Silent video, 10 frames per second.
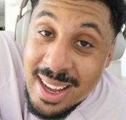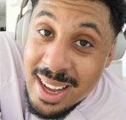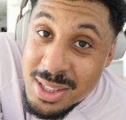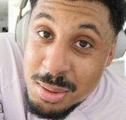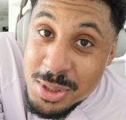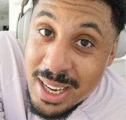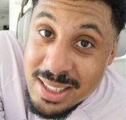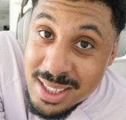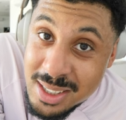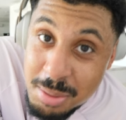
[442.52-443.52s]
Also ich muss
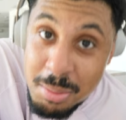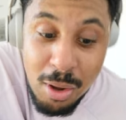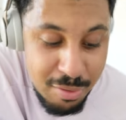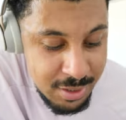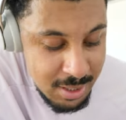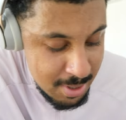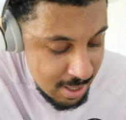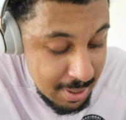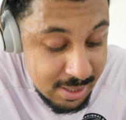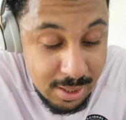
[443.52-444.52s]
ehrlich sagen, ich bin gelaufen nicht mehr
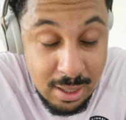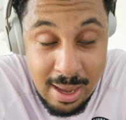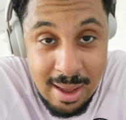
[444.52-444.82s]
der Beste.